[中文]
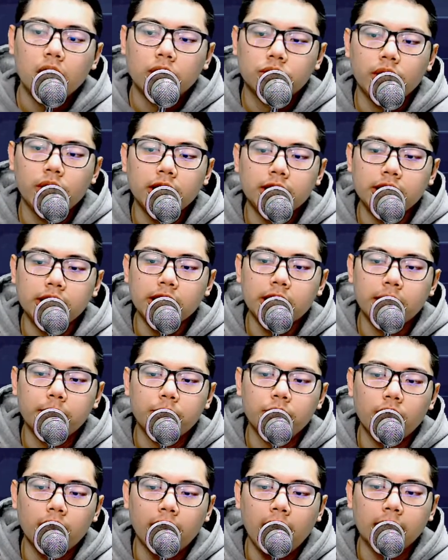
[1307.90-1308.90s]
所以机体的
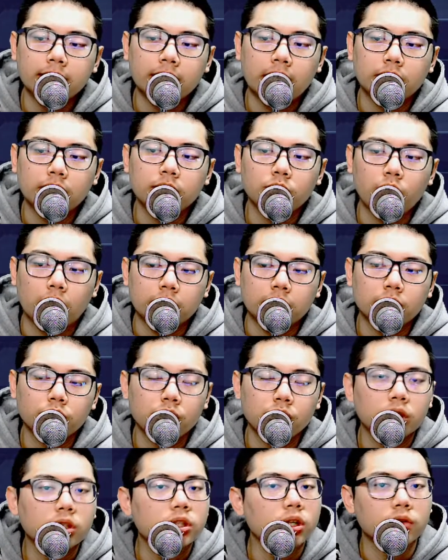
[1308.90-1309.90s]
部分看起来是短线上
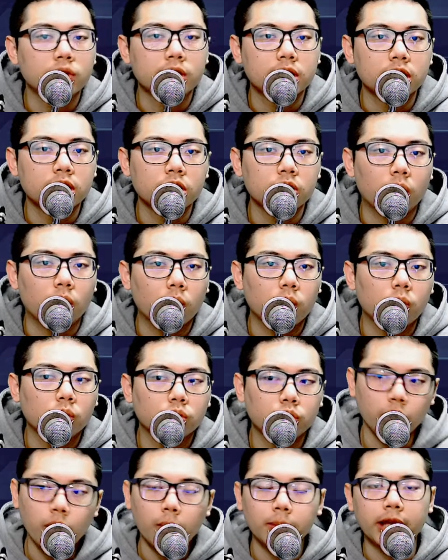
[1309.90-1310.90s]
确实是有资金涌入，
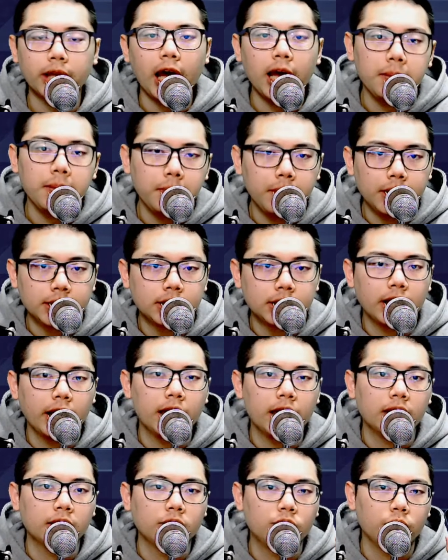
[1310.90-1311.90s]
所以我们的 A P P 是可
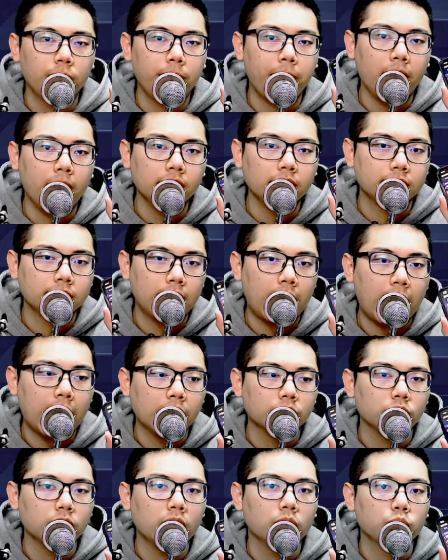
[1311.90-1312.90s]
以去帮你察
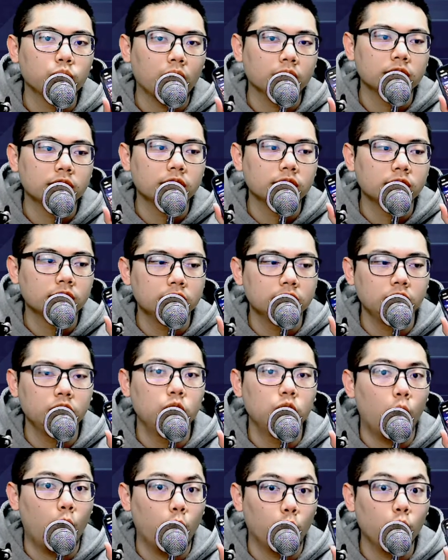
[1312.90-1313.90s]
觉到短线上资
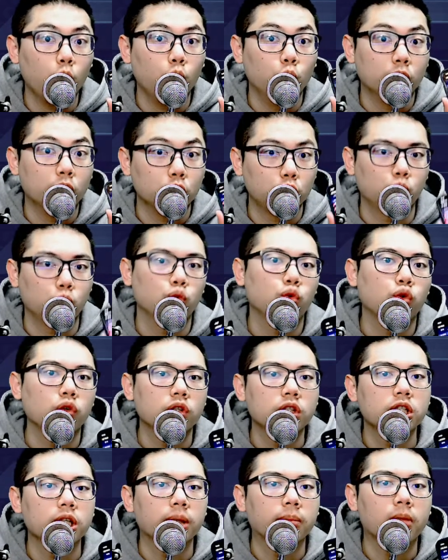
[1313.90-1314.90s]
金涌入的族
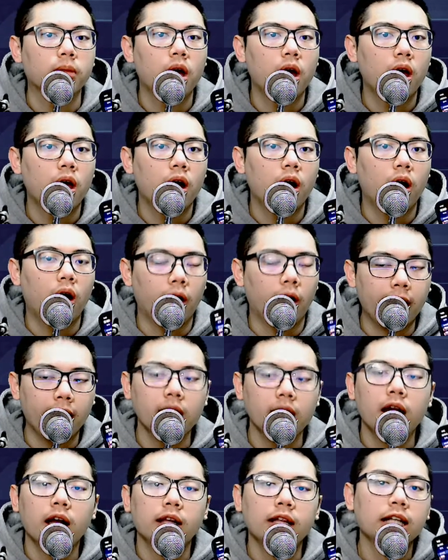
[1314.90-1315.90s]
群性。OK，
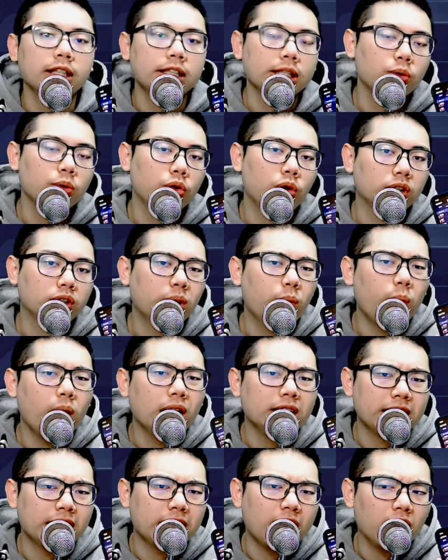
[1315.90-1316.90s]
那至于有些
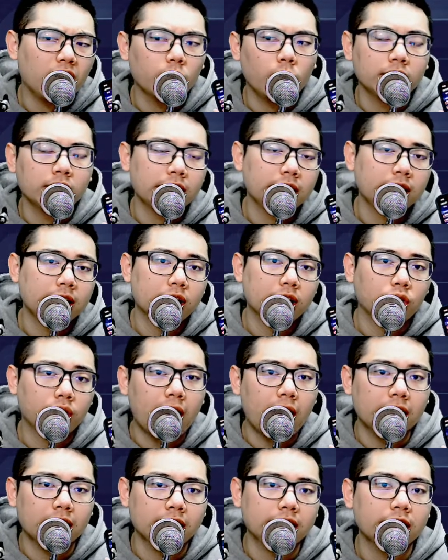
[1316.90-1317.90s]
位阶高的、位阶低的，就
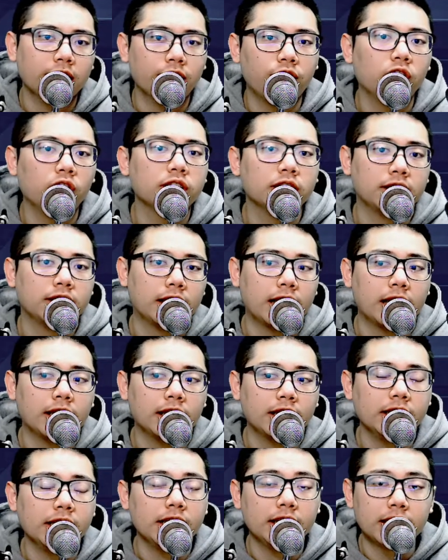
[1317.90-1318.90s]
看你自己的风险承担
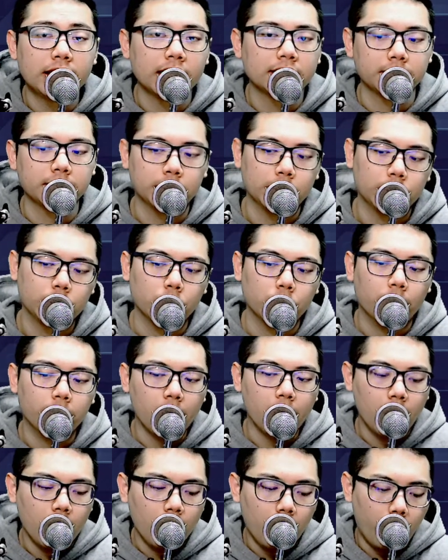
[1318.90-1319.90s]
能力，你想怎么做？
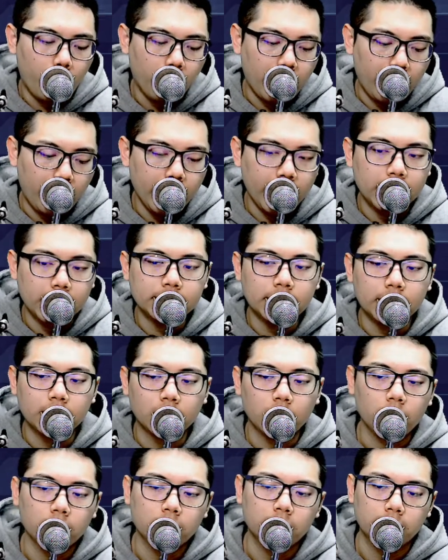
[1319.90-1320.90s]
我们赶快看今天的
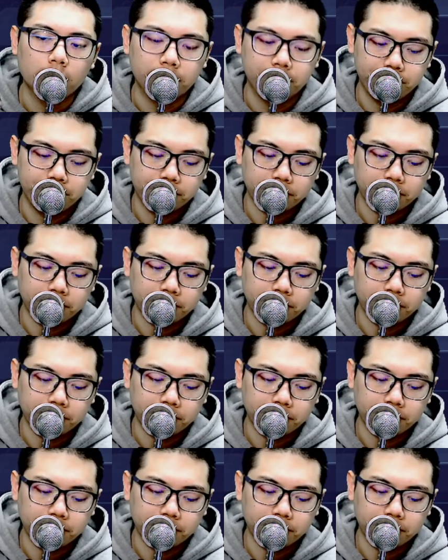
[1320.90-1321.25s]
功课。